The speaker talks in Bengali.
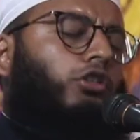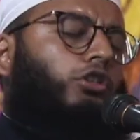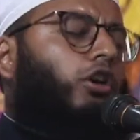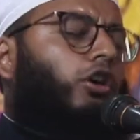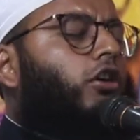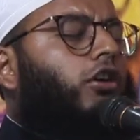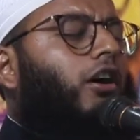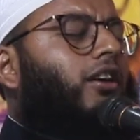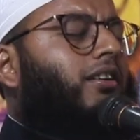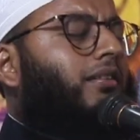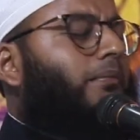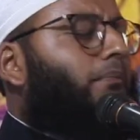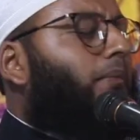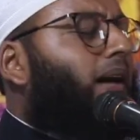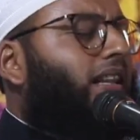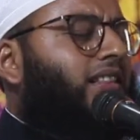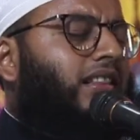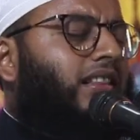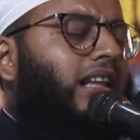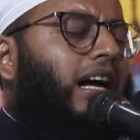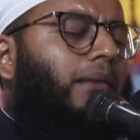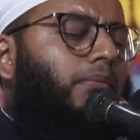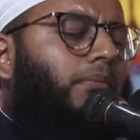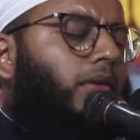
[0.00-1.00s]
তখন
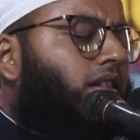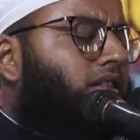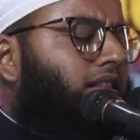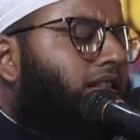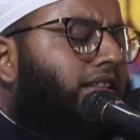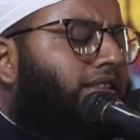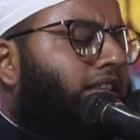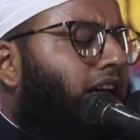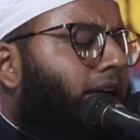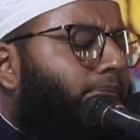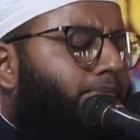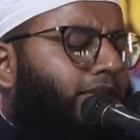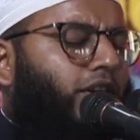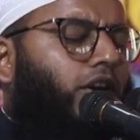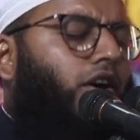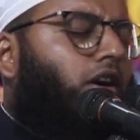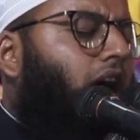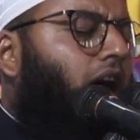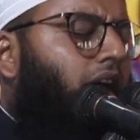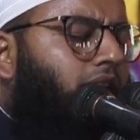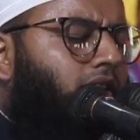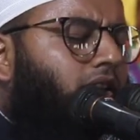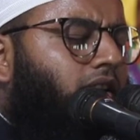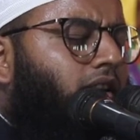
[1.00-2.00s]
বান্দা বলতে থাকবে
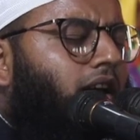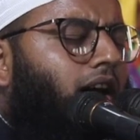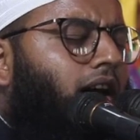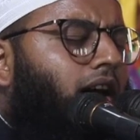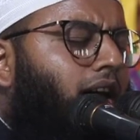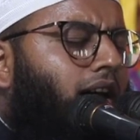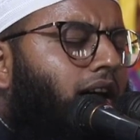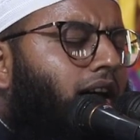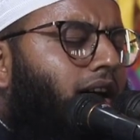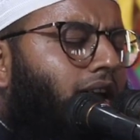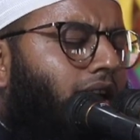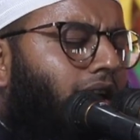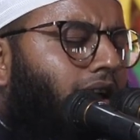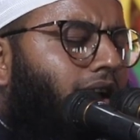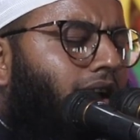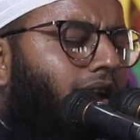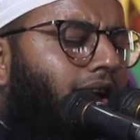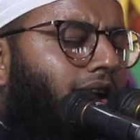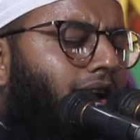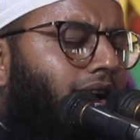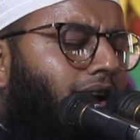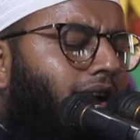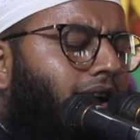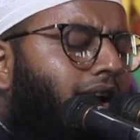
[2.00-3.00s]

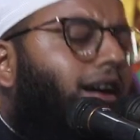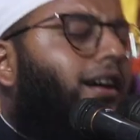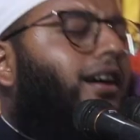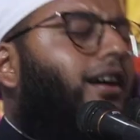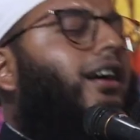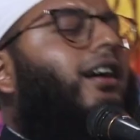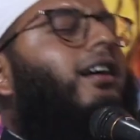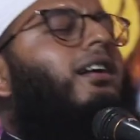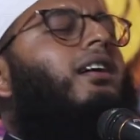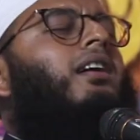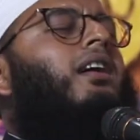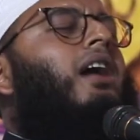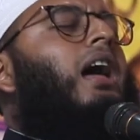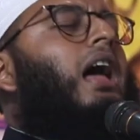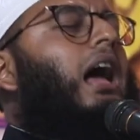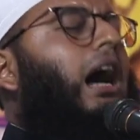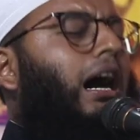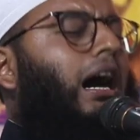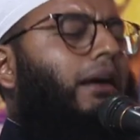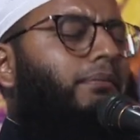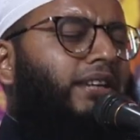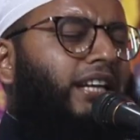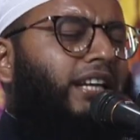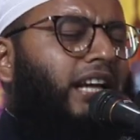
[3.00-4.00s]
আল্লাহ
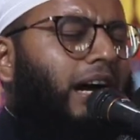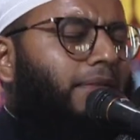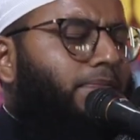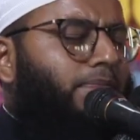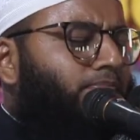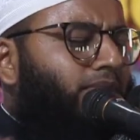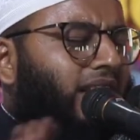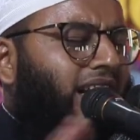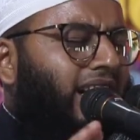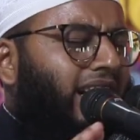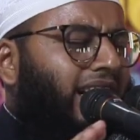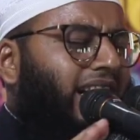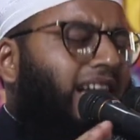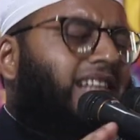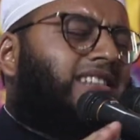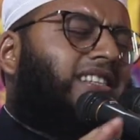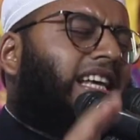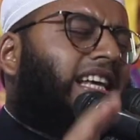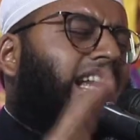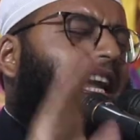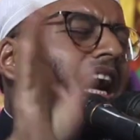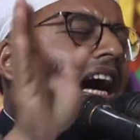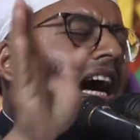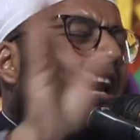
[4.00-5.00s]
আমি আপনার
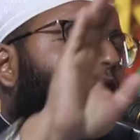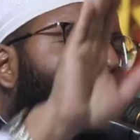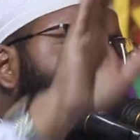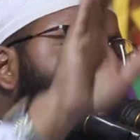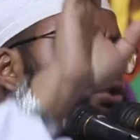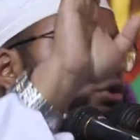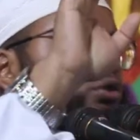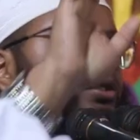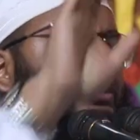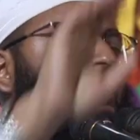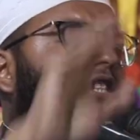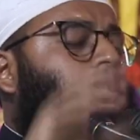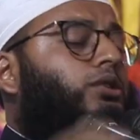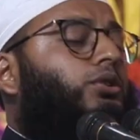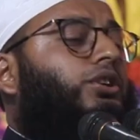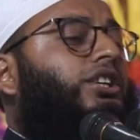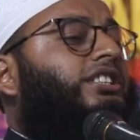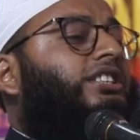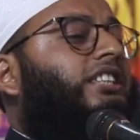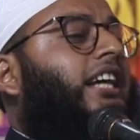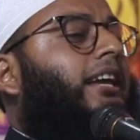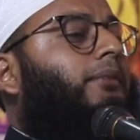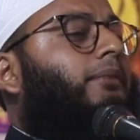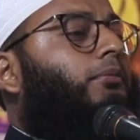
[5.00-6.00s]
কাছে আর কোনো কিছুই
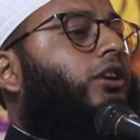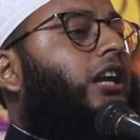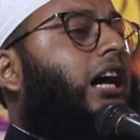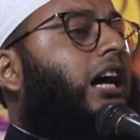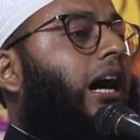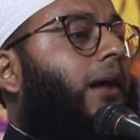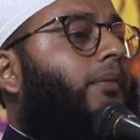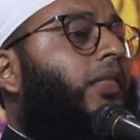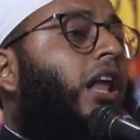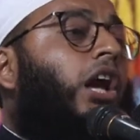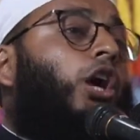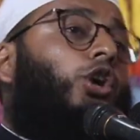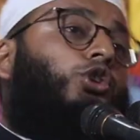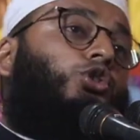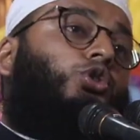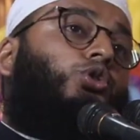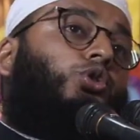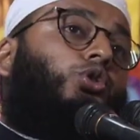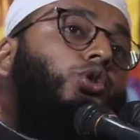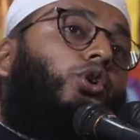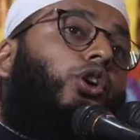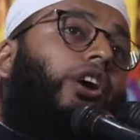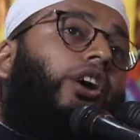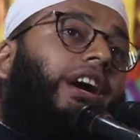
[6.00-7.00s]
চাইব না
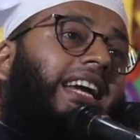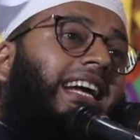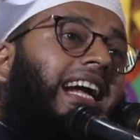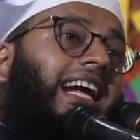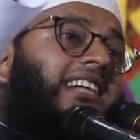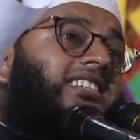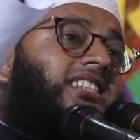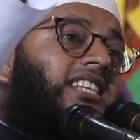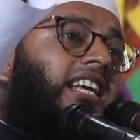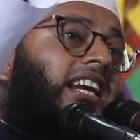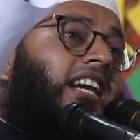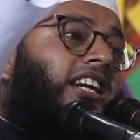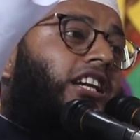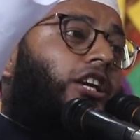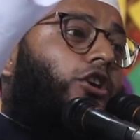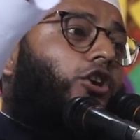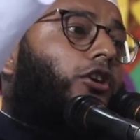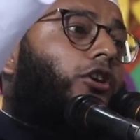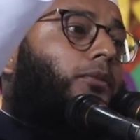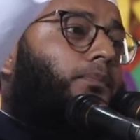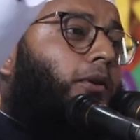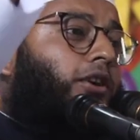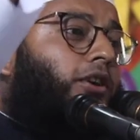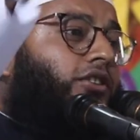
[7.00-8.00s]
শুধু ওই গাছের
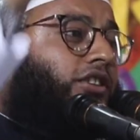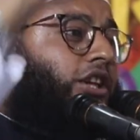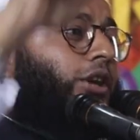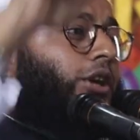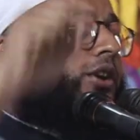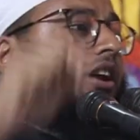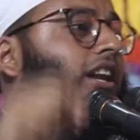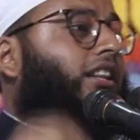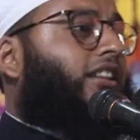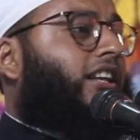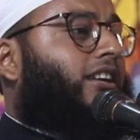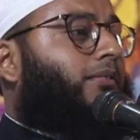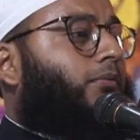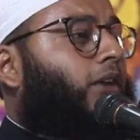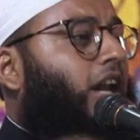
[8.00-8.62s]
নিকটবর্তী করে দিন